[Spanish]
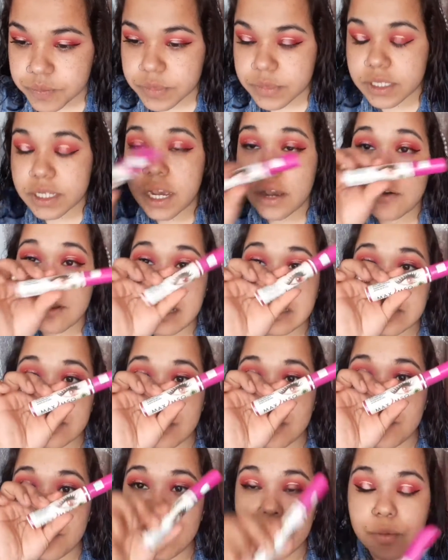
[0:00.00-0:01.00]
Y ahora
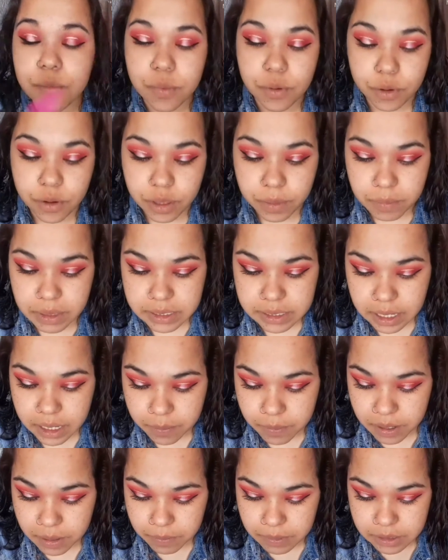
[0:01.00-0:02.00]
solo pongo un poco de máscara
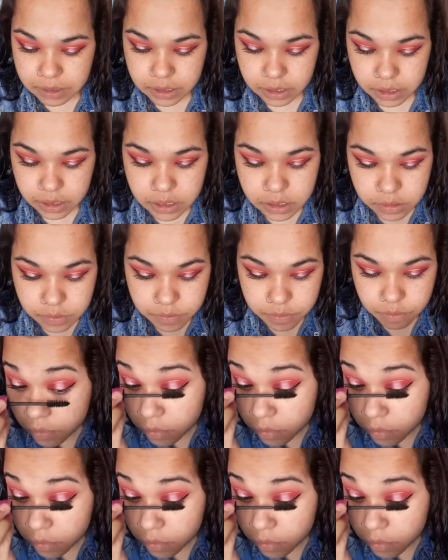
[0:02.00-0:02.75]
para pestañas.